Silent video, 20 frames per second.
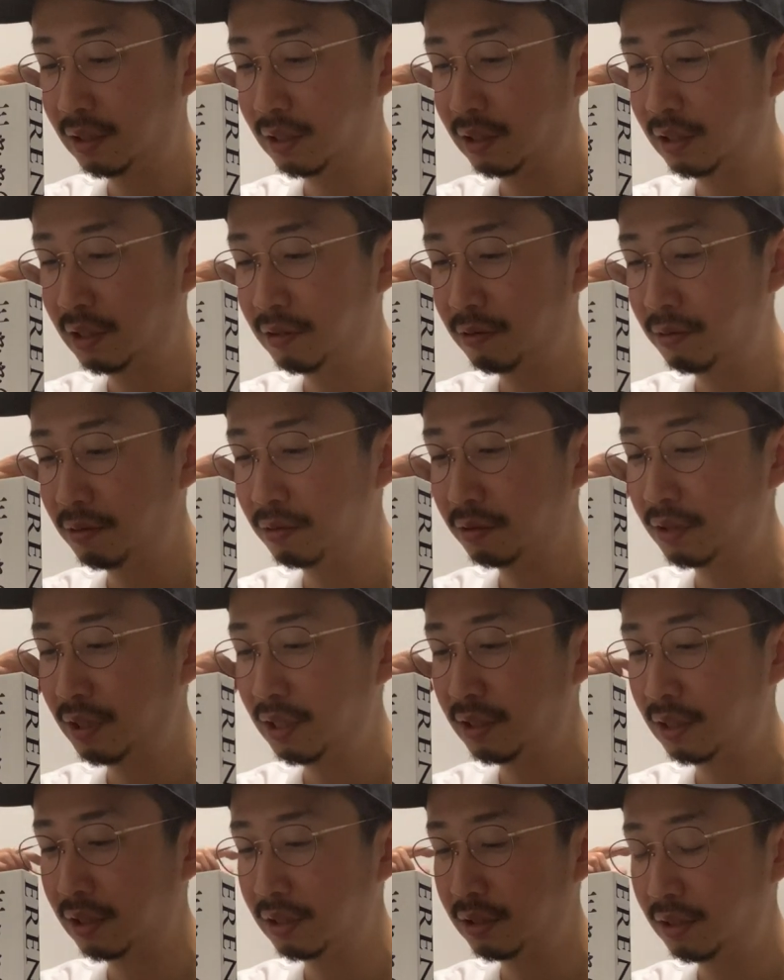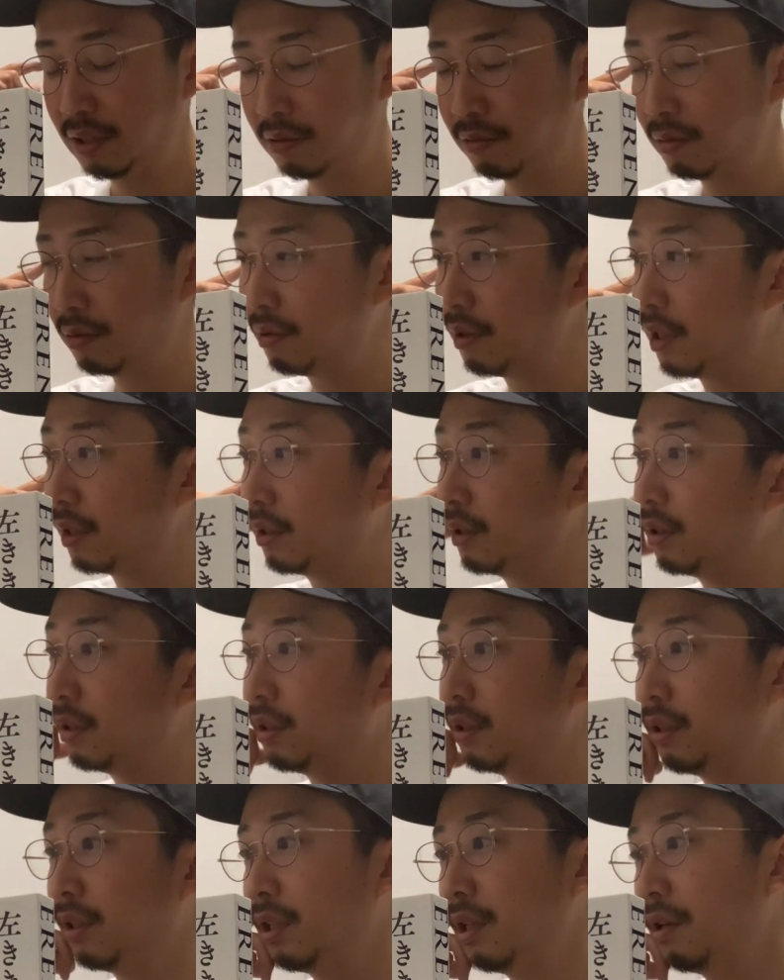なんかいろいろ手出していろいろやっ
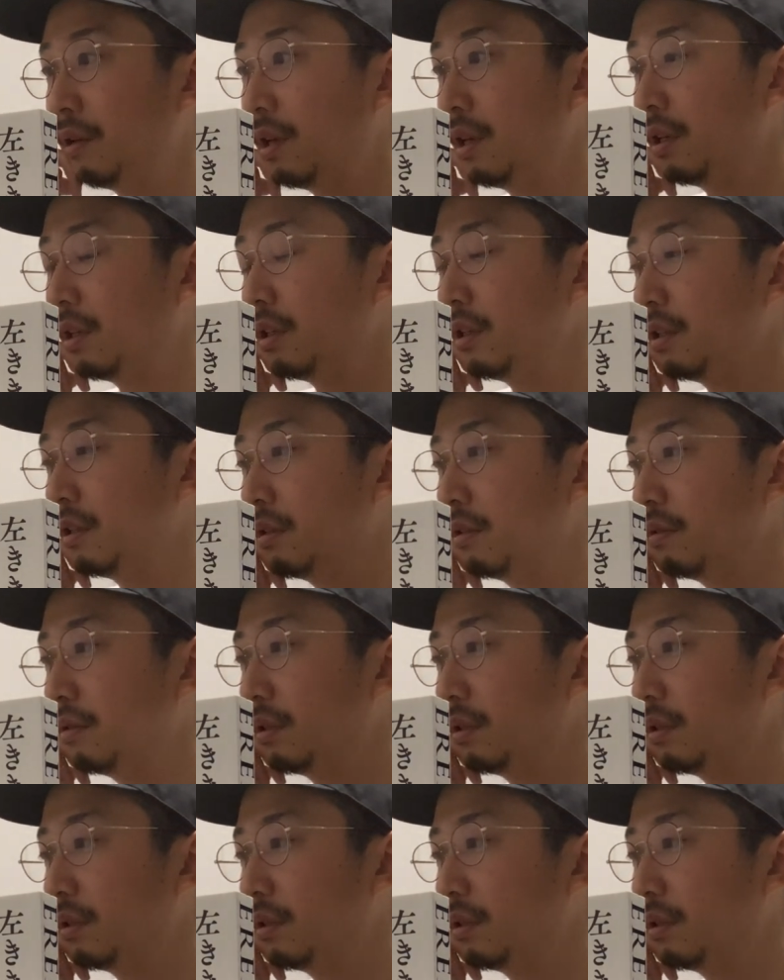て